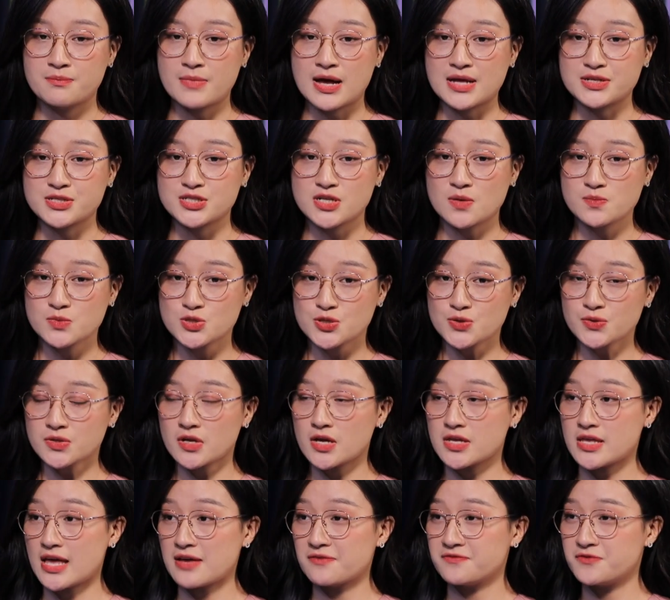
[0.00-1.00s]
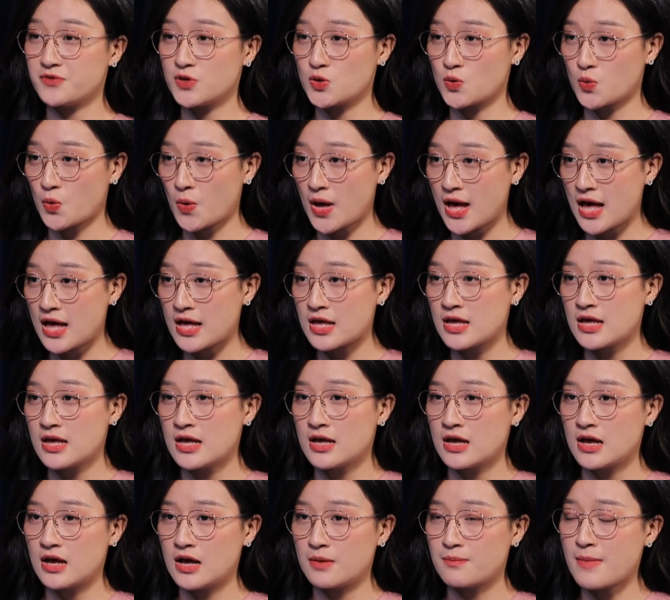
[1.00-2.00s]
mà trong suốt thời gian vừa qua
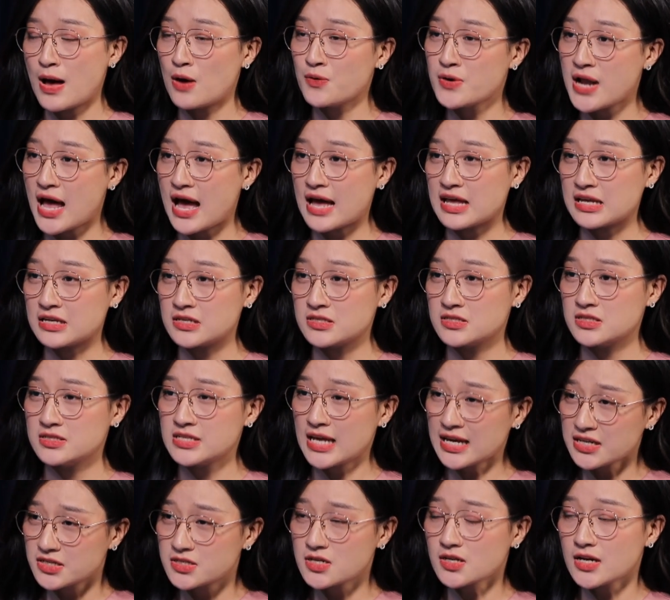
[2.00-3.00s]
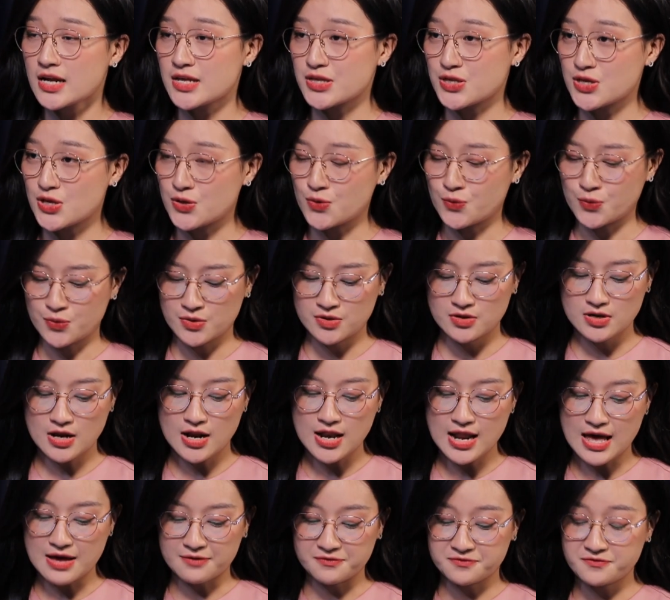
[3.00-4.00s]
báo đài nhắc rất là nhiều,
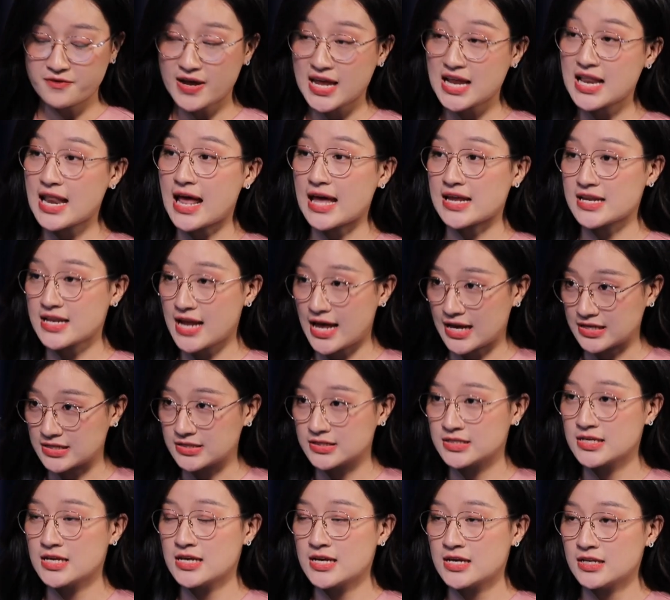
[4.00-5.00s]
đó là vay lãi nặng.